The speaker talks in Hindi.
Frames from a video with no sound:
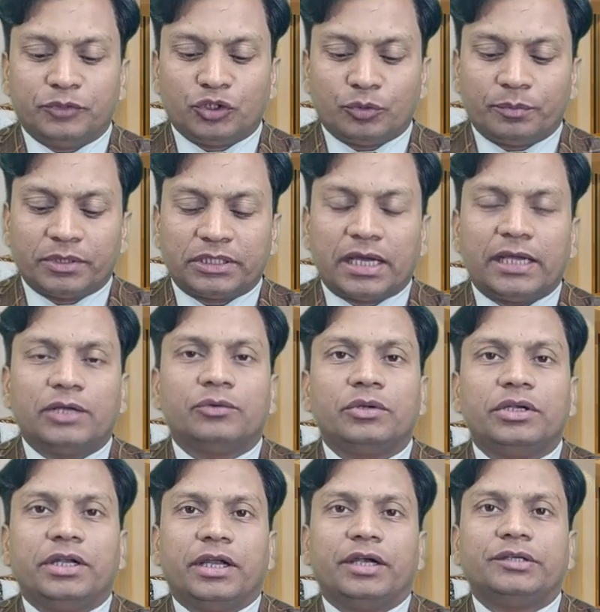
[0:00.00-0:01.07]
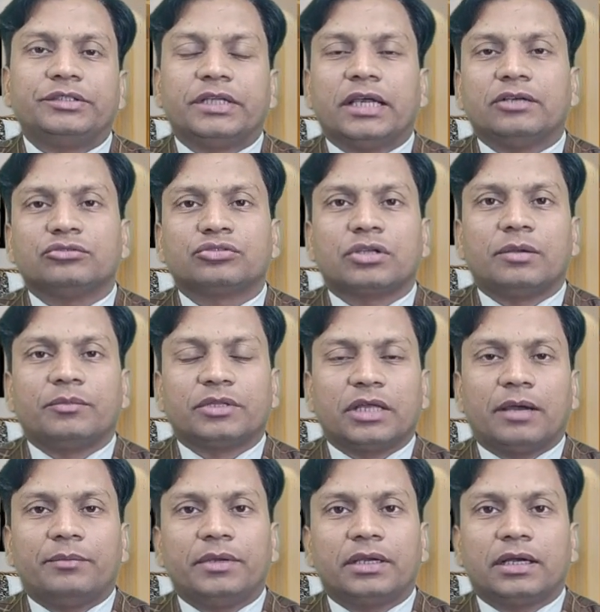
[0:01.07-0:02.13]
जो बताई हुई डेट्स है उसके
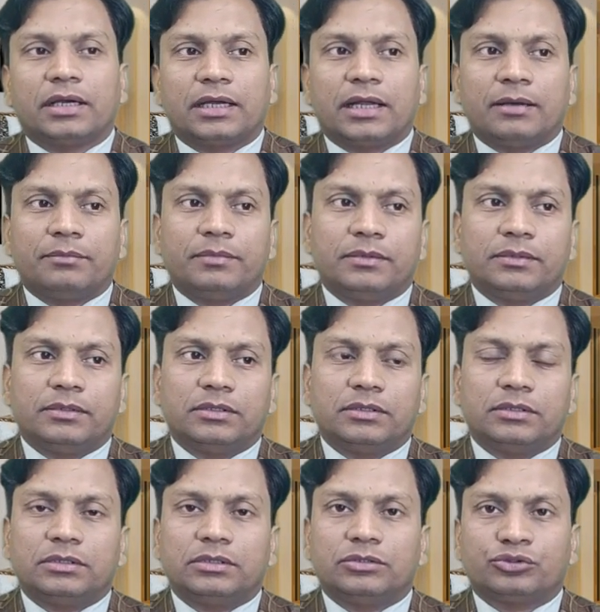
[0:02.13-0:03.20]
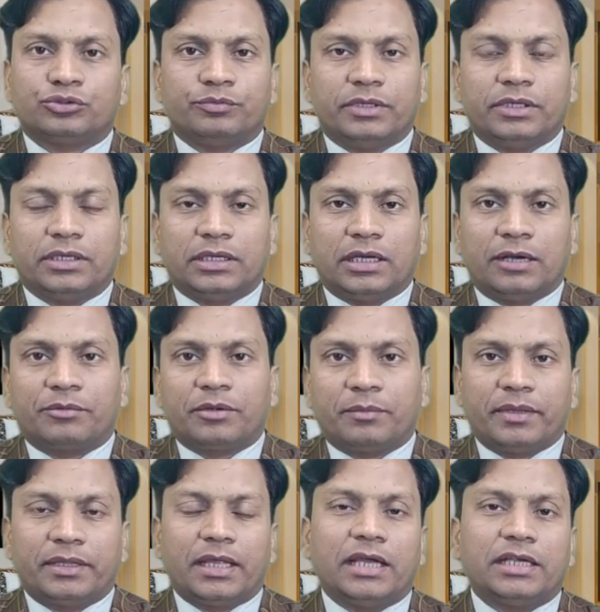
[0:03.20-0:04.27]
मुताबिक अगर आप उसमें आपकी
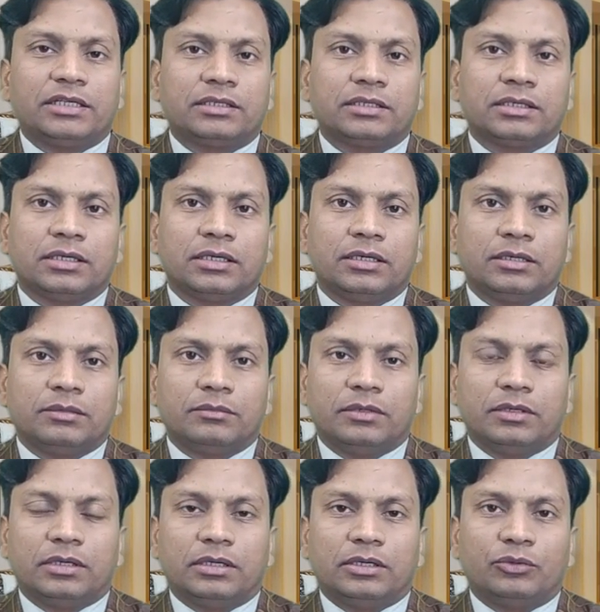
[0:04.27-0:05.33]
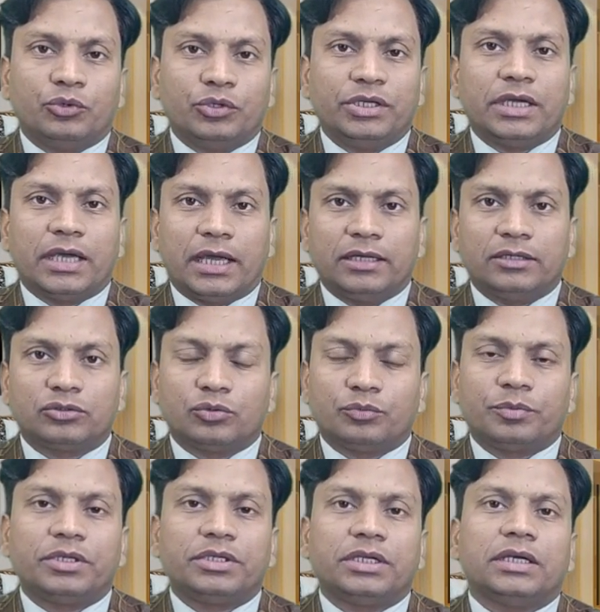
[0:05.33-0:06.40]
पैदाइश हुई है तो
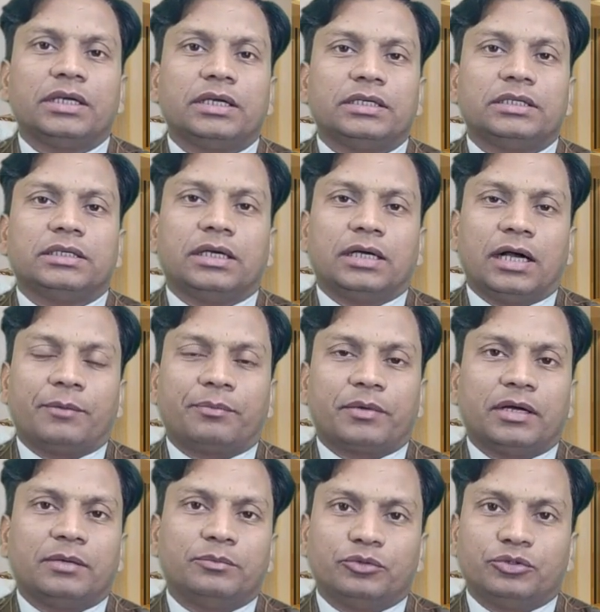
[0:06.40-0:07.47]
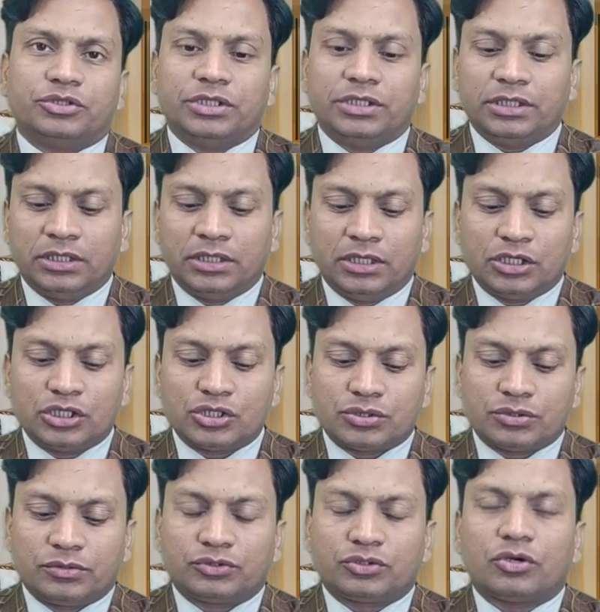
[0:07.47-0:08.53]
फिर ये आपका बुर्ज
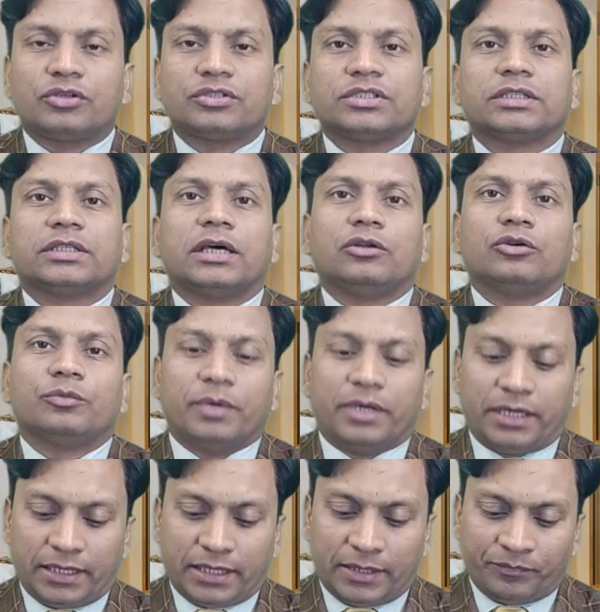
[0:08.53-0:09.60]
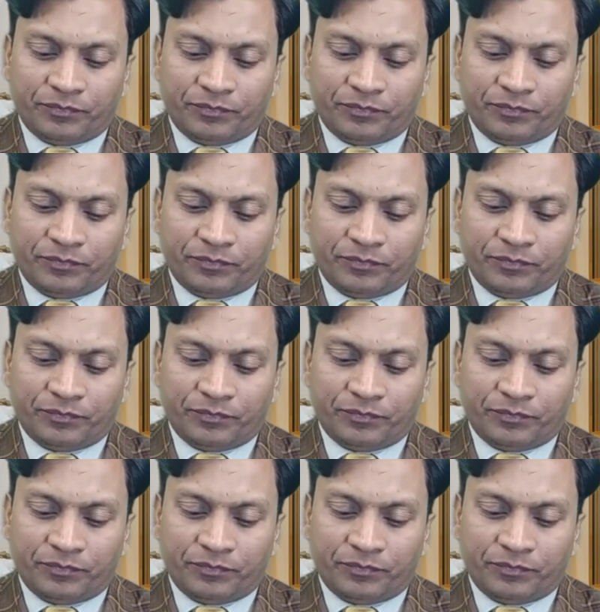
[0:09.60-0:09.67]
सौर से ताल्लुक़ बनेगा